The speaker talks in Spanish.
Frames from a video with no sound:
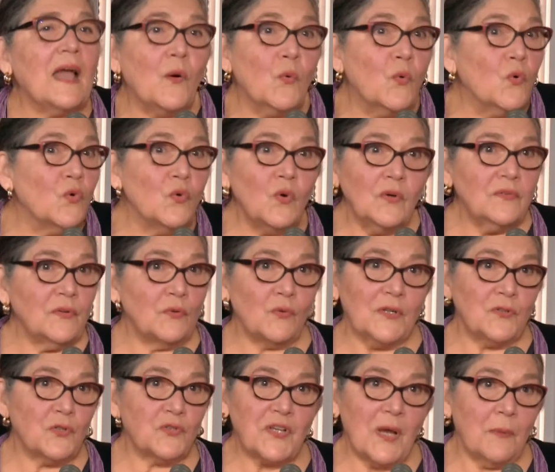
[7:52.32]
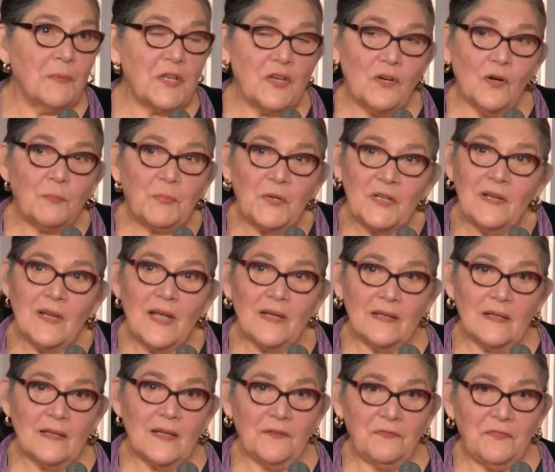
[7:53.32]
aún cuando se abrió, pues
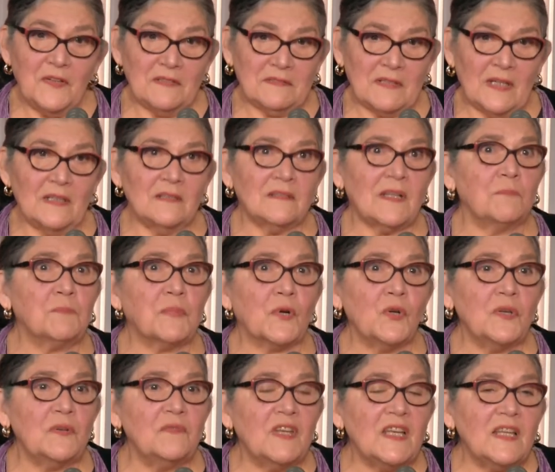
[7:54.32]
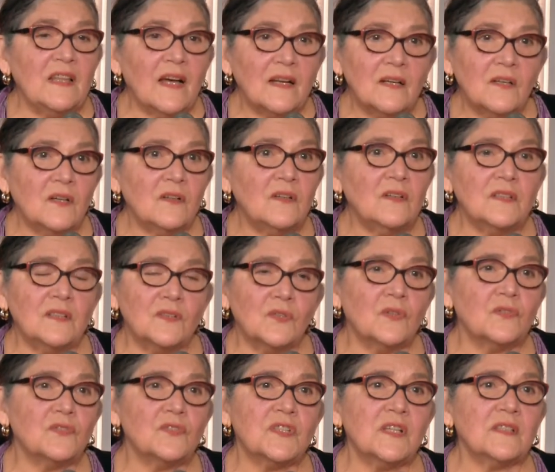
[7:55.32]
las fiestas están prohibidas, ¿no?
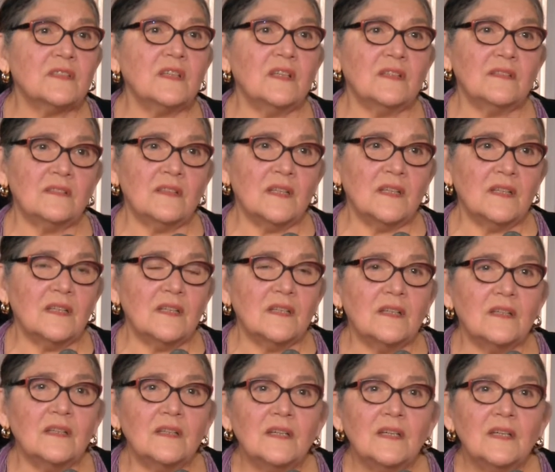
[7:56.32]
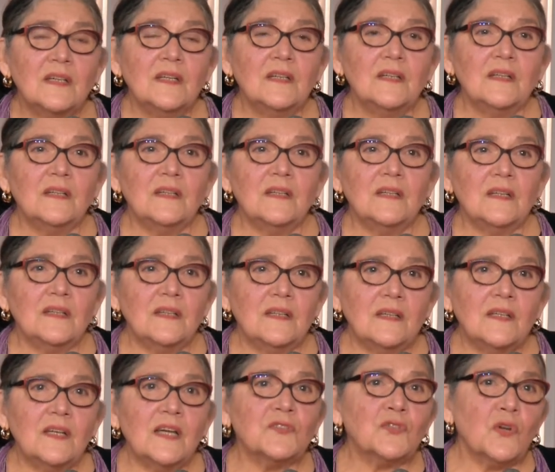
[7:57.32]
Entonces, este,
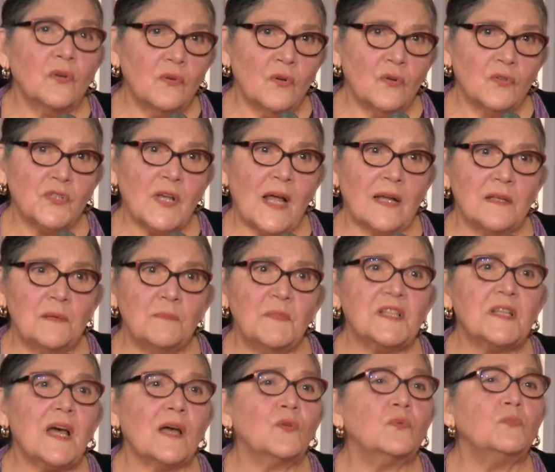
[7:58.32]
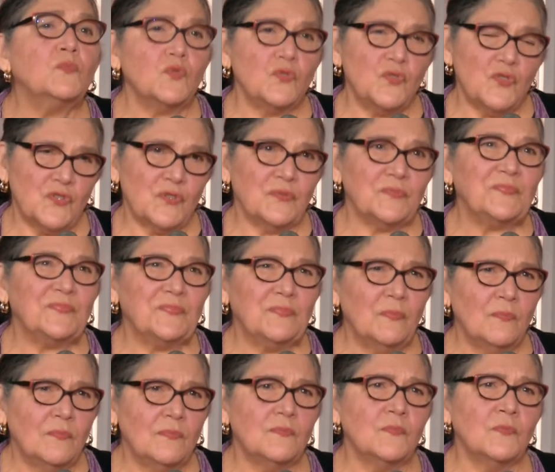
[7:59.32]
eh, eso nos ha limitado mucho,
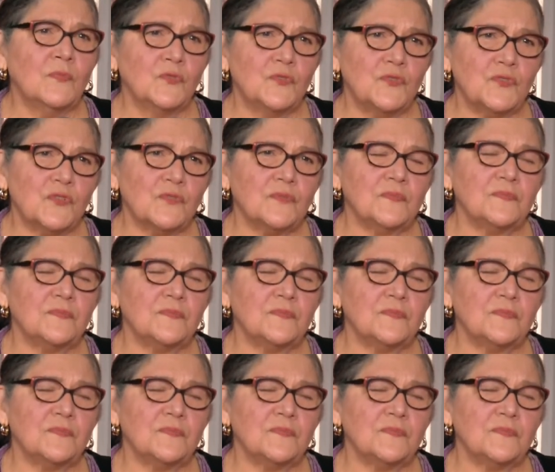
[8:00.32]
mucho.